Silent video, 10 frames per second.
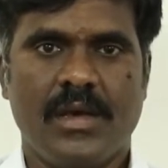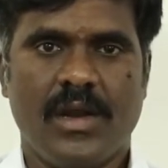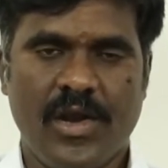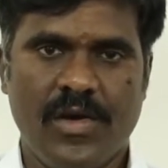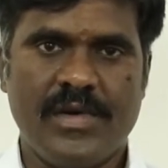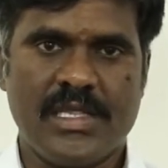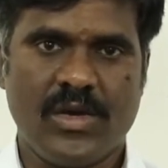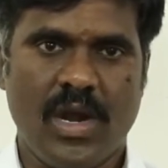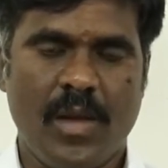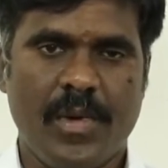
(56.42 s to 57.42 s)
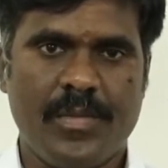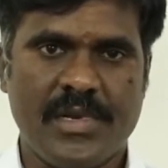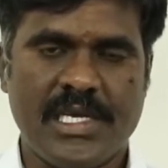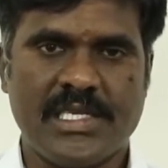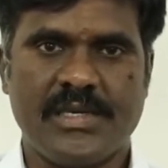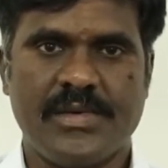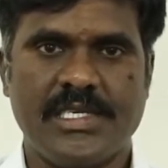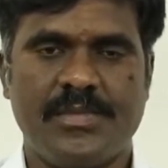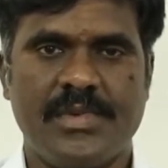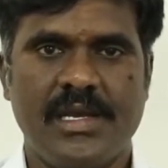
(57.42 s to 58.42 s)
రెండో విడత గొర్రెల పంపిణీ చేస్తామని
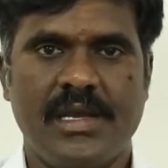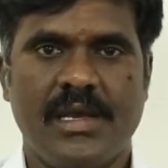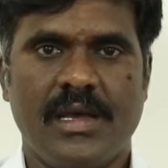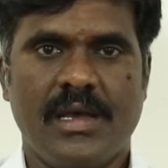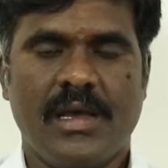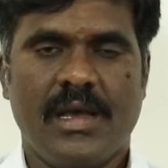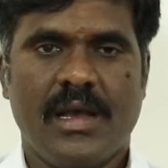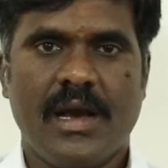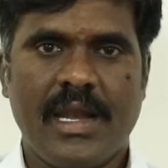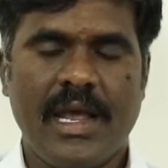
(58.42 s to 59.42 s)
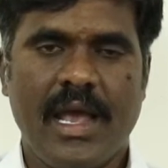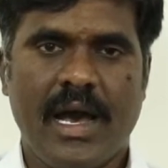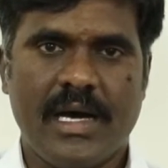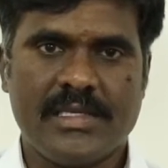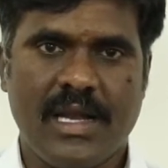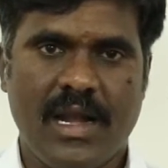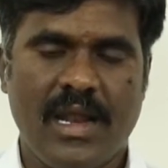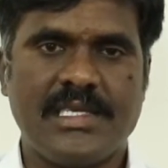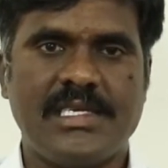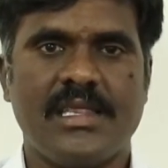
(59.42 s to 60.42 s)
చెప్పి కానీ ఆ
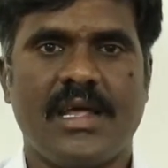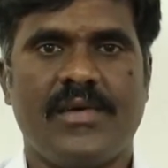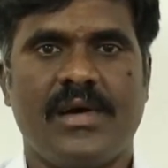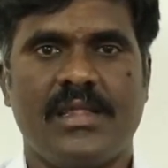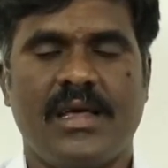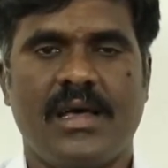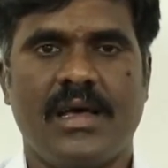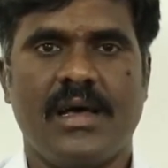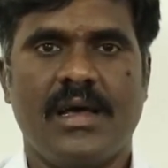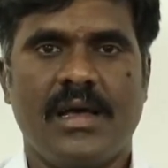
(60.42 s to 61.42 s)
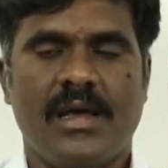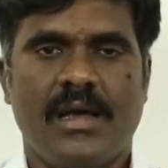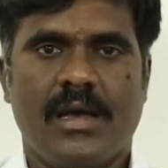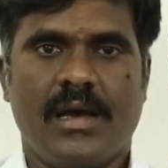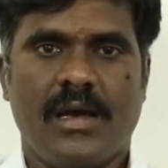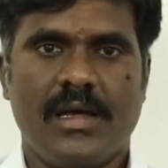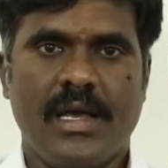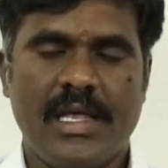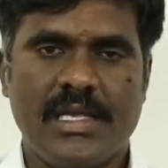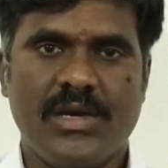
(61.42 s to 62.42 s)
సట్లర్ ఇచ్చిన తర్వాత
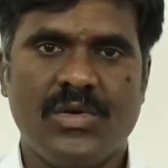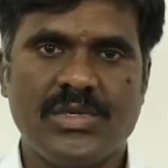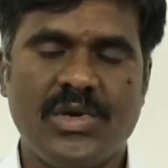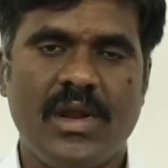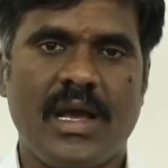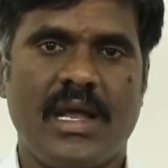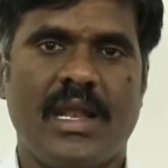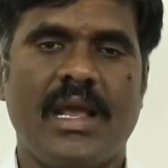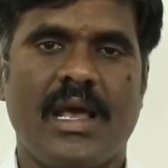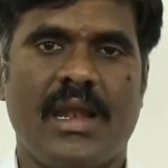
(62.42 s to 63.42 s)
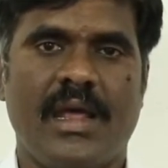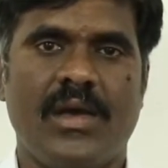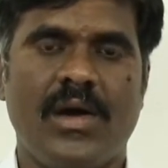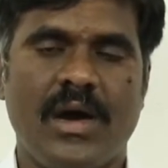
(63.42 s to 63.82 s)
ఏదైతే హుజూర్ నగర్ ఎన్నికలు ఉన్నాయో ఆ